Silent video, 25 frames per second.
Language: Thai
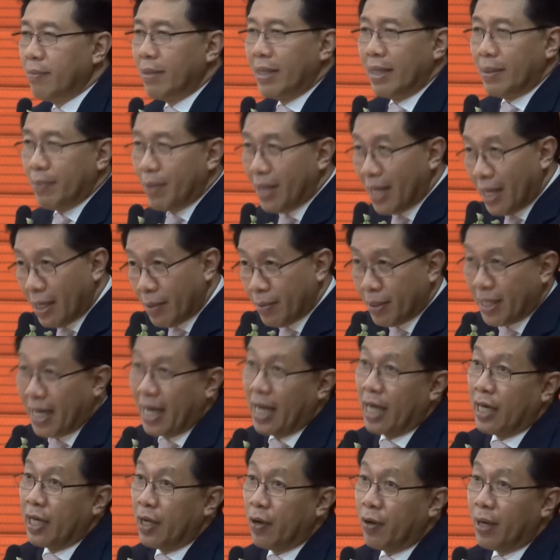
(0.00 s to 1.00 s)
ไม่ใช่ขอ
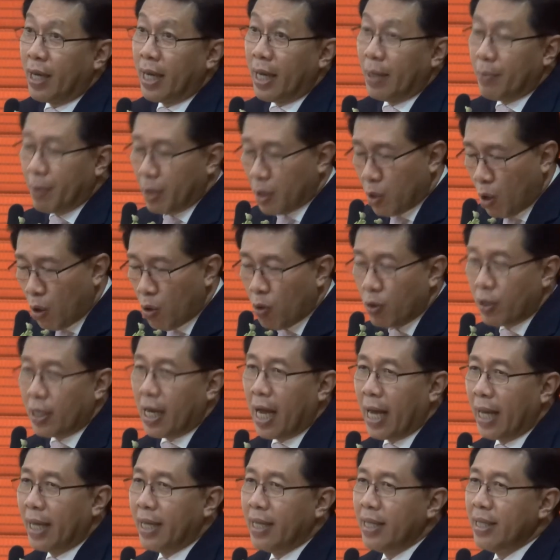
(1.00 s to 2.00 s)
งไทยอย่างเดียวนะฮะเป็นของค
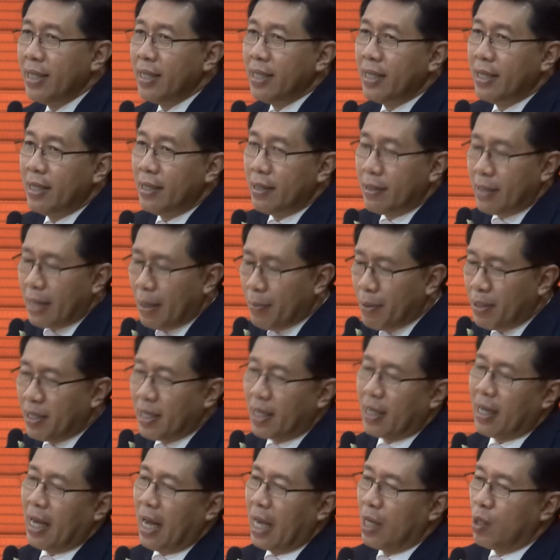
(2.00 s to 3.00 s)
นไทยแต่มี
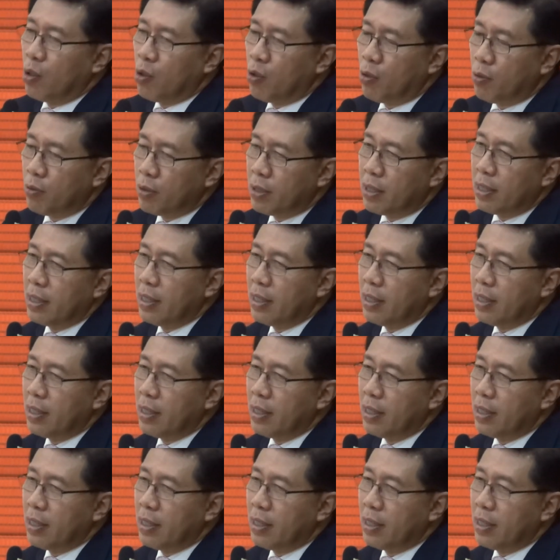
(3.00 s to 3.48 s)
สาขาอยู่